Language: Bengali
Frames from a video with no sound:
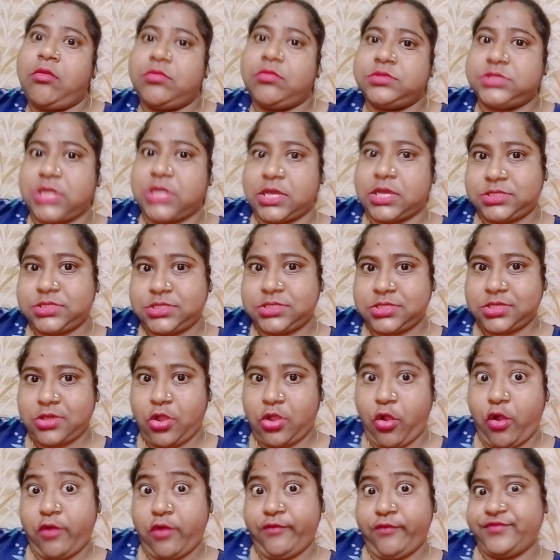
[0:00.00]
যাস
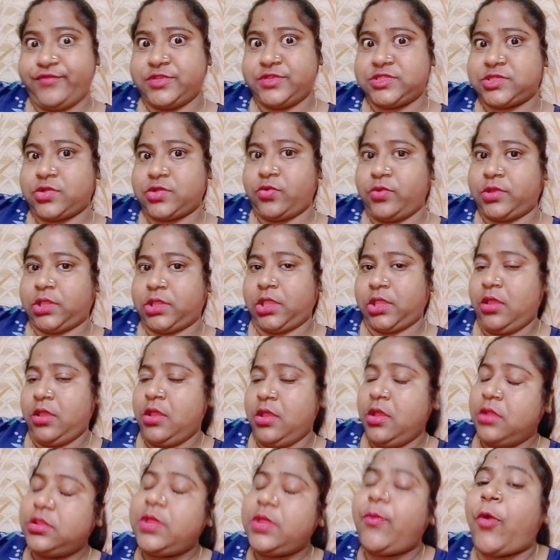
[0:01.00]
অফিস করতে
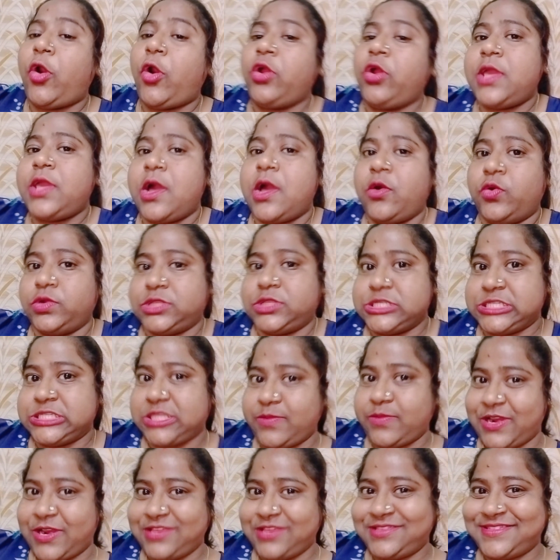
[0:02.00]
তুই কী করতে যেতে
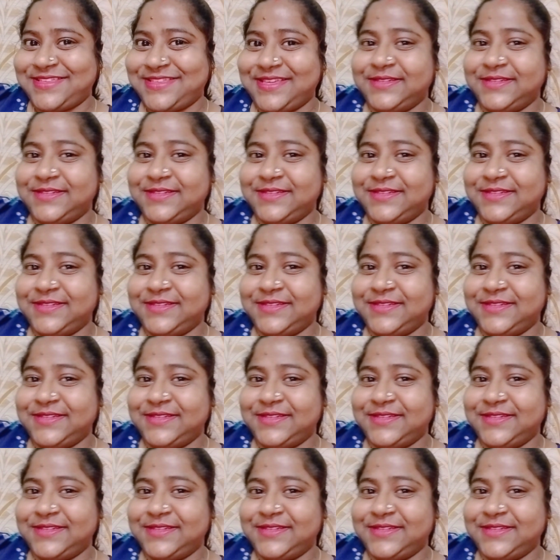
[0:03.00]
পারিস